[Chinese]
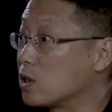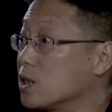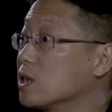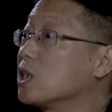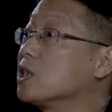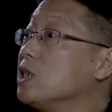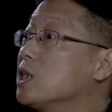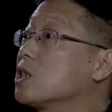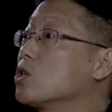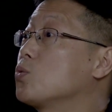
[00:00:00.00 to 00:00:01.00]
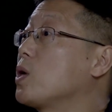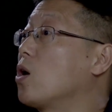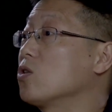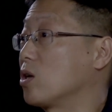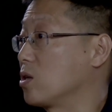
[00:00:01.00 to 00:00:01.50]
实际上是一个是最
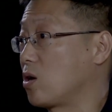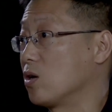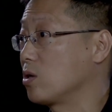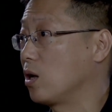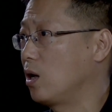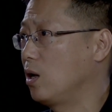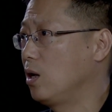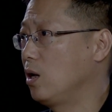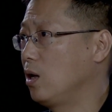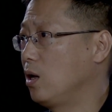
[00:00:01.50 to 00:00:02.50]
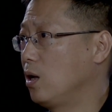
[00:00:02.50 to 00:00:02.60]
高潮的高潮。